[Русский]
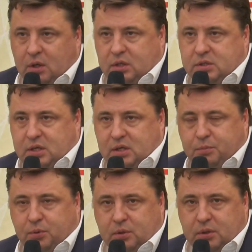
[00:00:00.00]
за
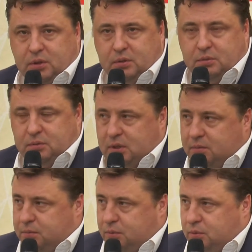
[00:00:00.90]
неполные
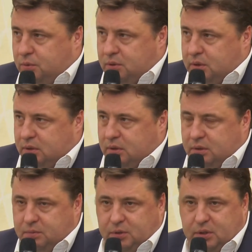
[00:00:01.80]
там, полгода
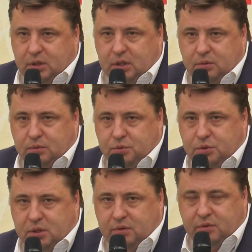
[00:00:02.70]
э, мы
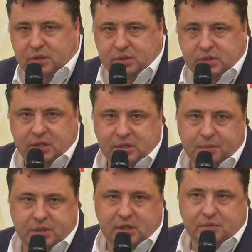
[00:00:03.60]
уже в разной стадии
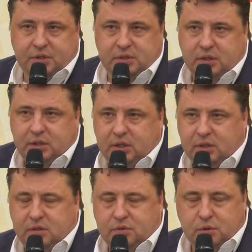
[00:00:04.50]
поставки техники
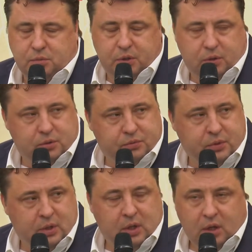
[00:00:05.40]
на 900 миллионов.
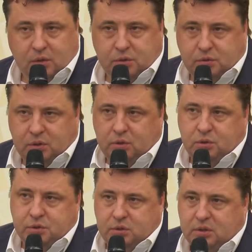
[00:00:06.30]
То есть вот да.
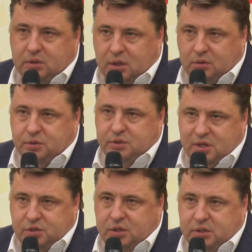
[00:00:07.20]
рост такой
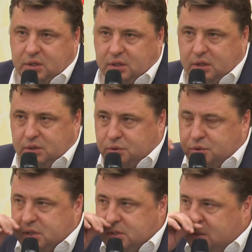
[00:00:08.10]
значительный,
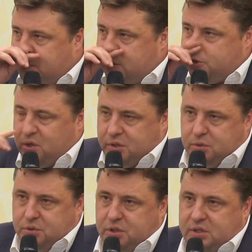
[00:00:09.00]
существенный и большой. А с
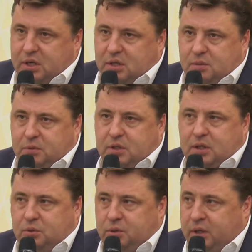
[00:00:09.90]
точки зрения
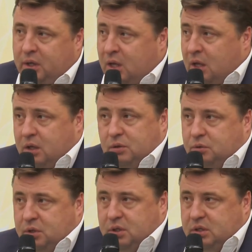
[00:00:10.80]
номенклатуры,
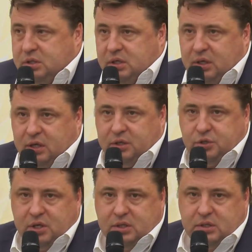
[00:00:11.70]
ну, не, не сильно
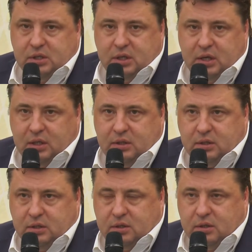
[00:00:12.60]
отличается от
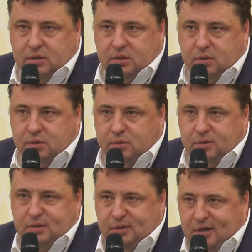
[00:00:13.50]

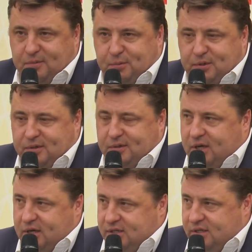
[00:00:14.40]
э,
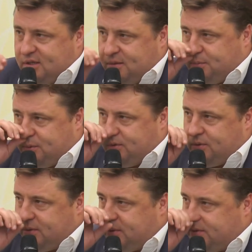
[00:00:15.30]
картины
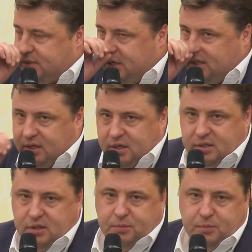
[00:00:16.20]
по, средней
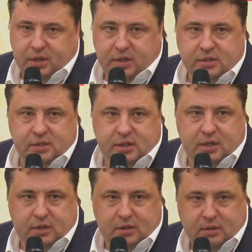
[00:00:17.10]
картинке по больнице катаемся
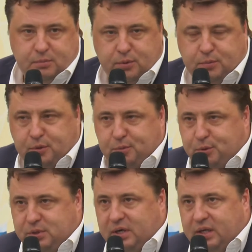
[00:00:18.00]
да, э, по, по,
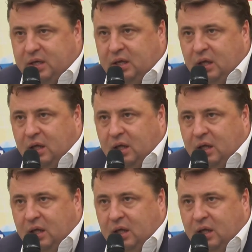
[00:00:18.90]
по стране.